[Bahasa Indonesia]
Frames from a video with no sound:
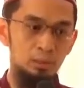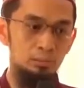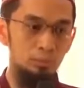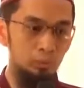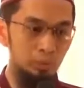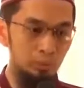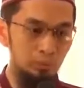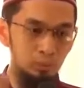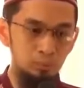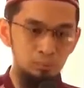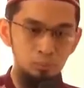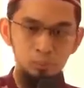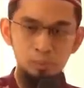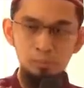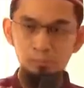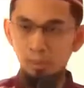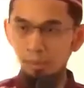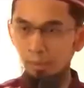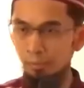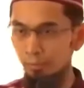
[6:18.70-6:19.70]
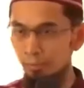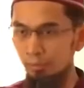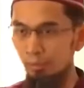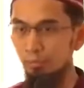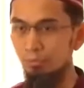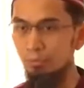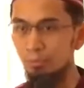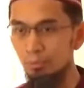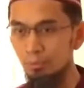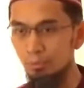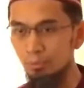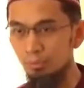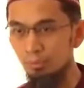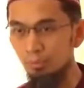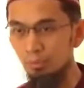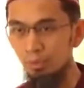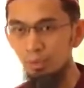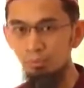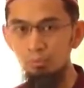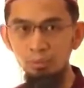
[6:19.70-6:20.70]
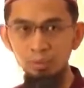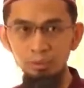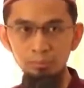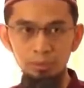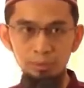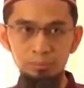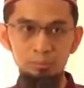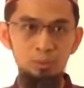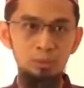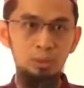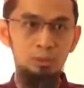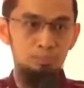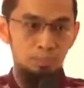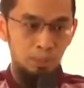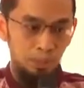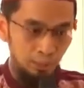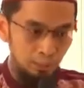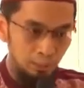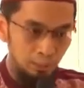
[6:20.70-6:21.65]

Tidak mungkin menemukan makanan yang buruk, tidak mungkin menemukan